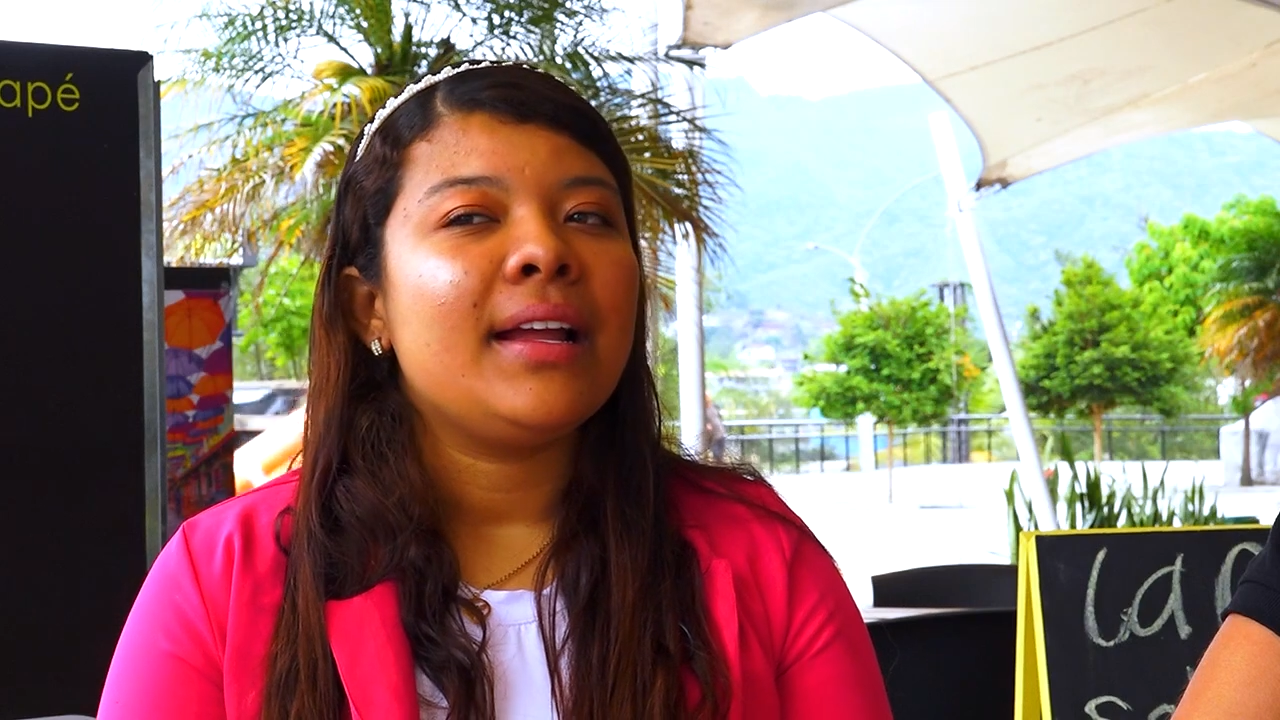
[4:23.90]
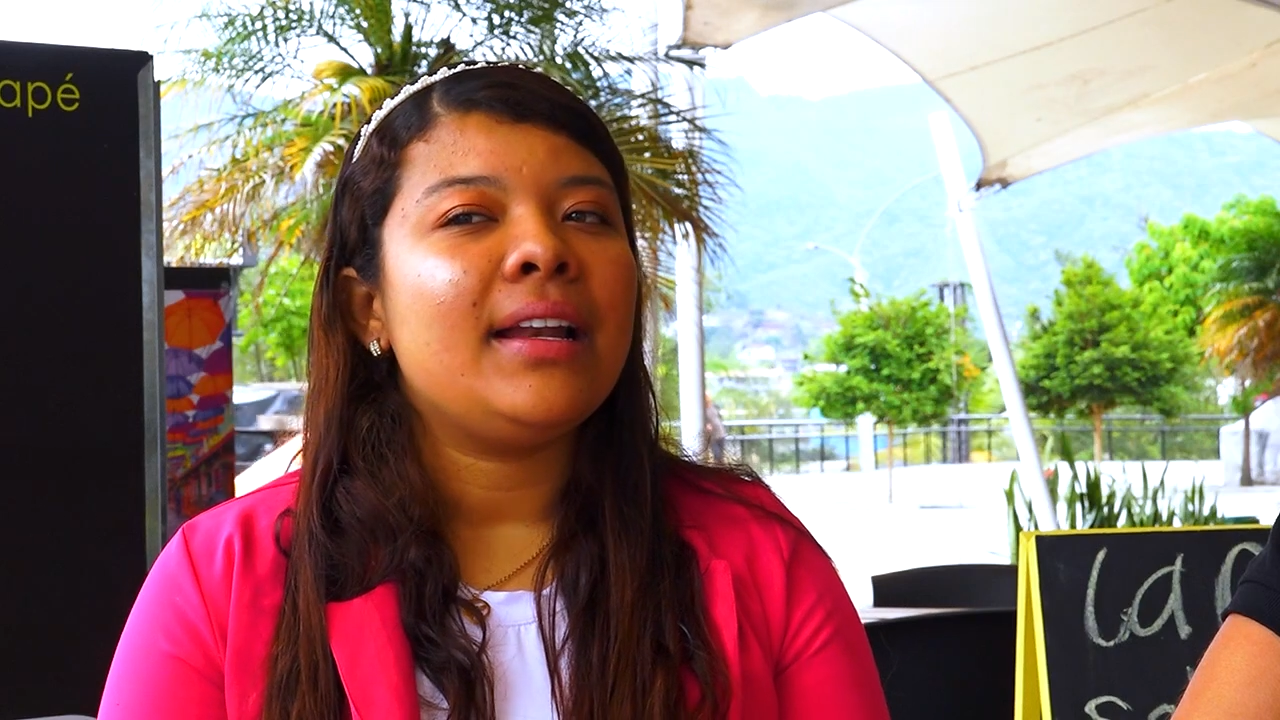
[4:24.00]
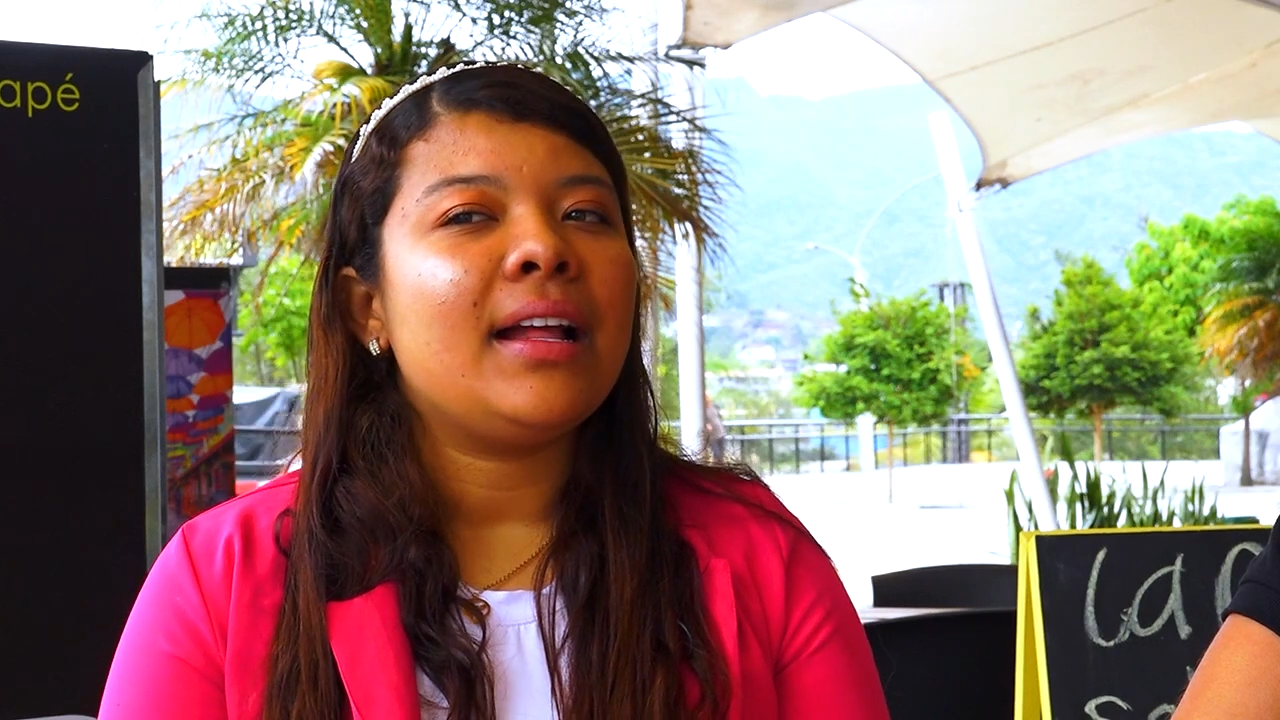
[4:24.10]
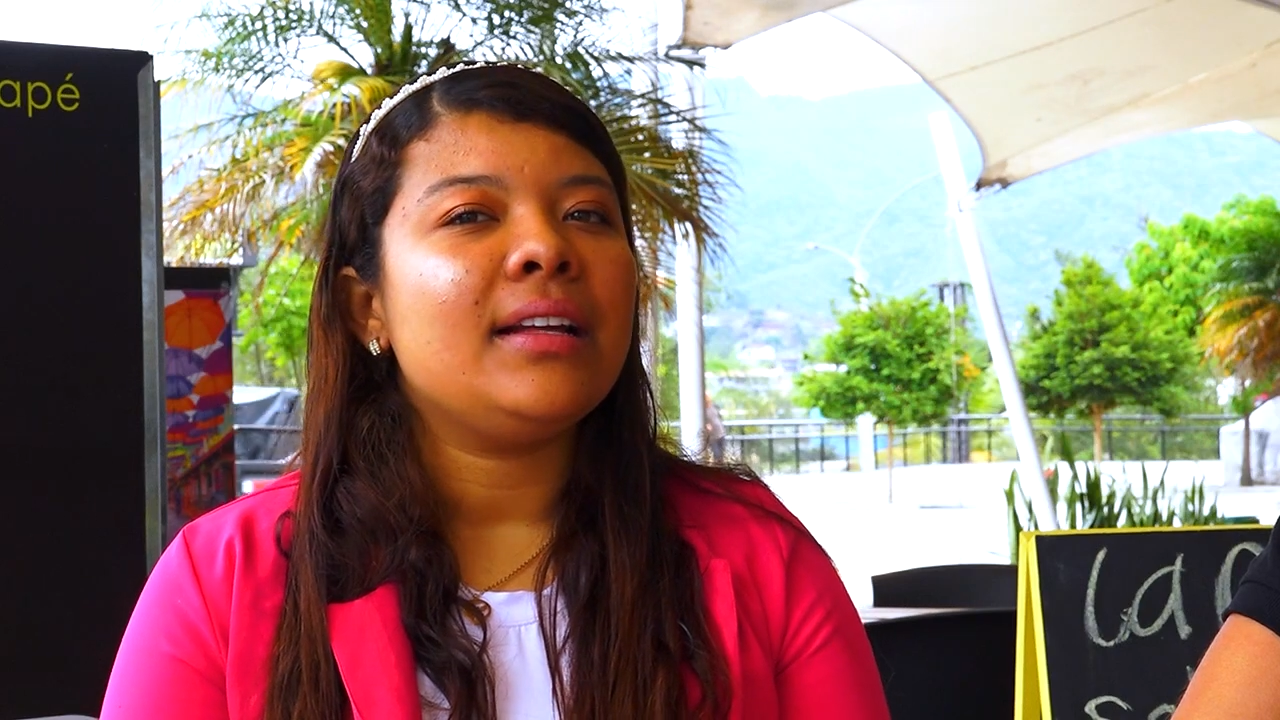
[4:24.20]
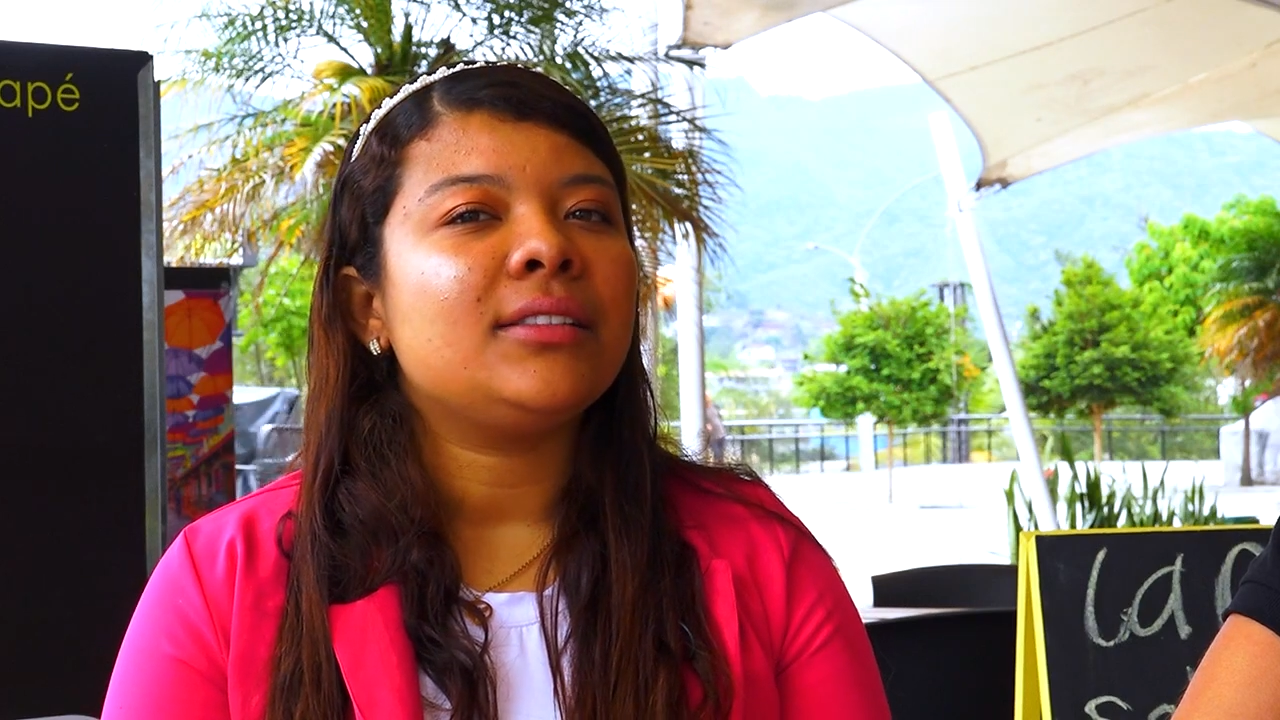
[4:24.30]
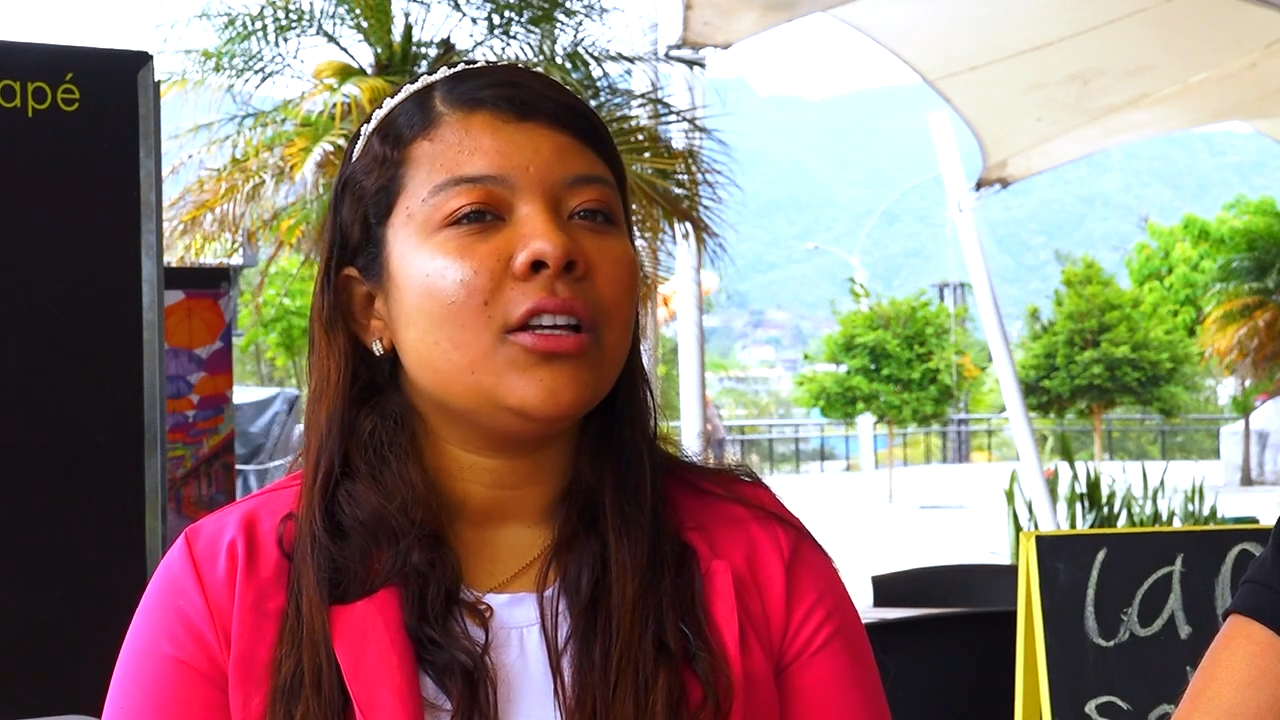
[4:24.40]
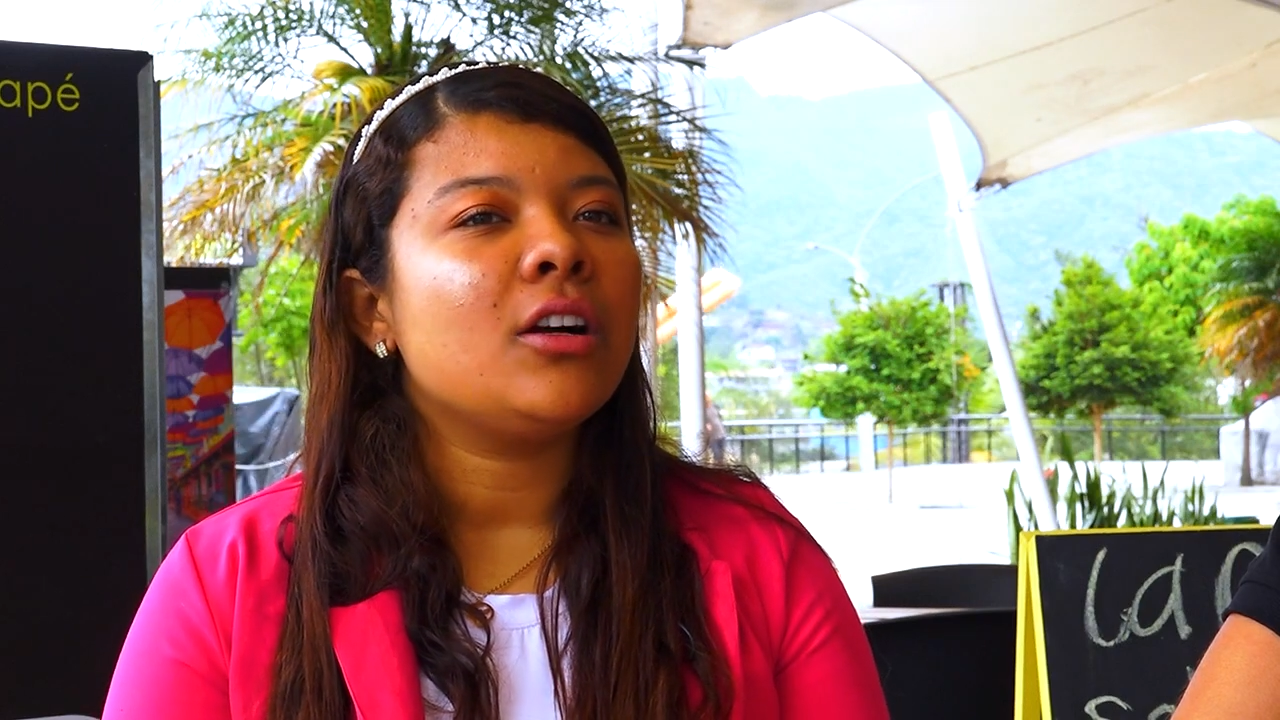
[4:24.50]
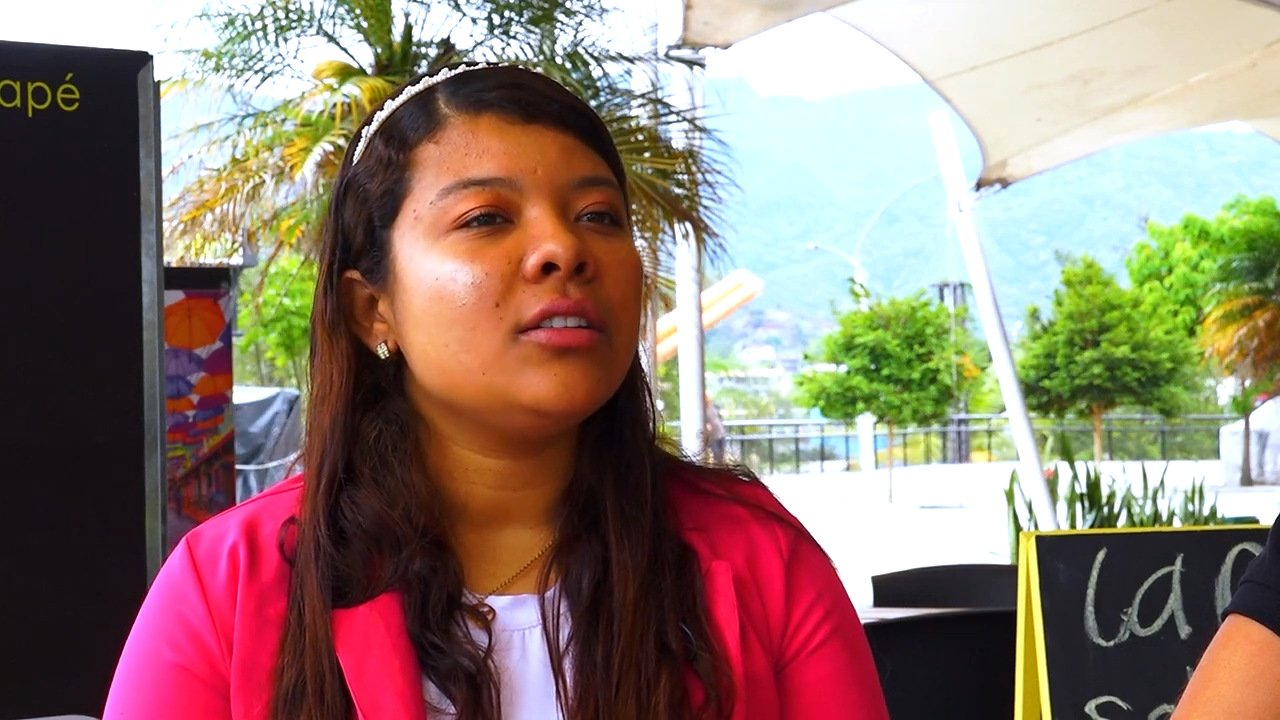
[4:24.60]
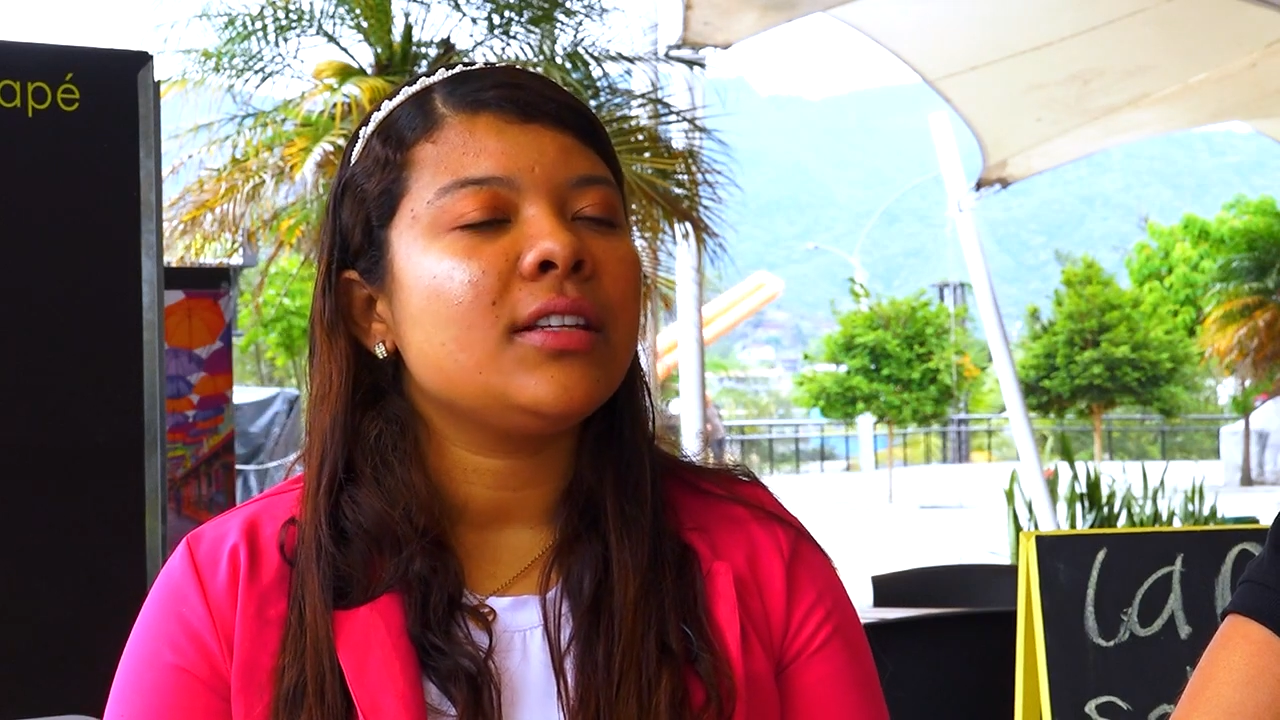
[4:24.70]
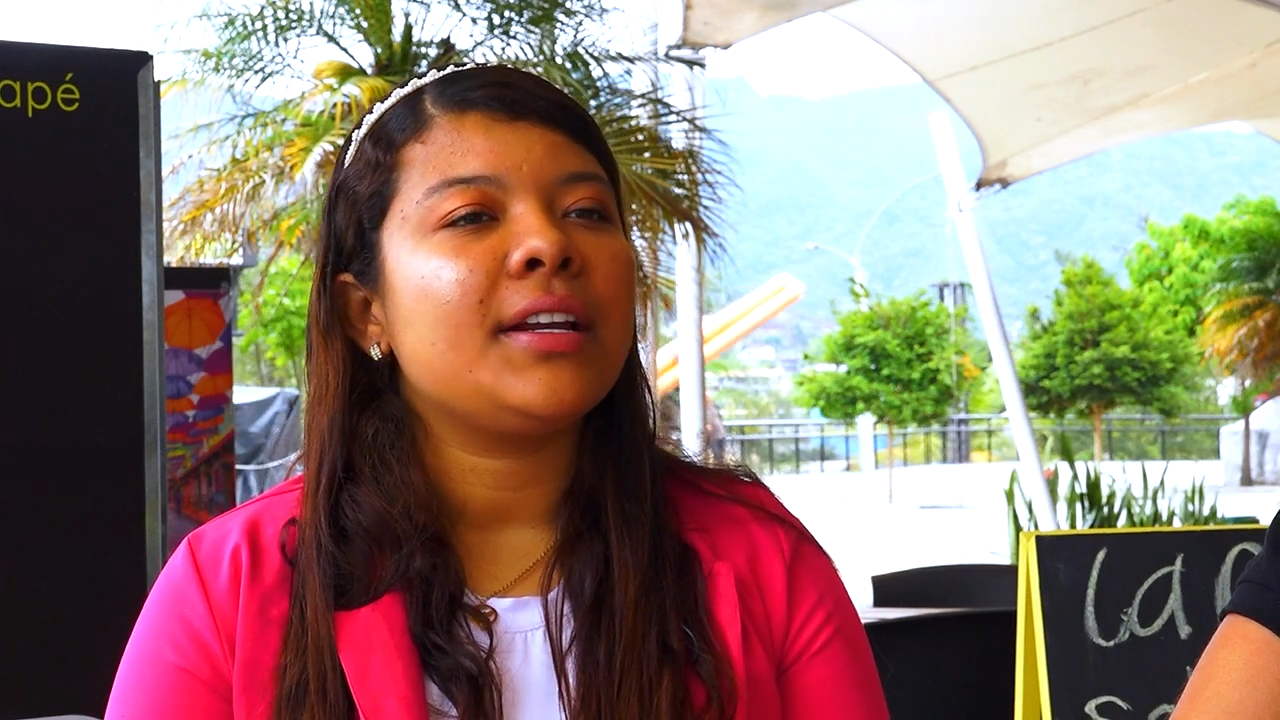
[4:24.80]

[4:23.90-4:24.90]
en la edición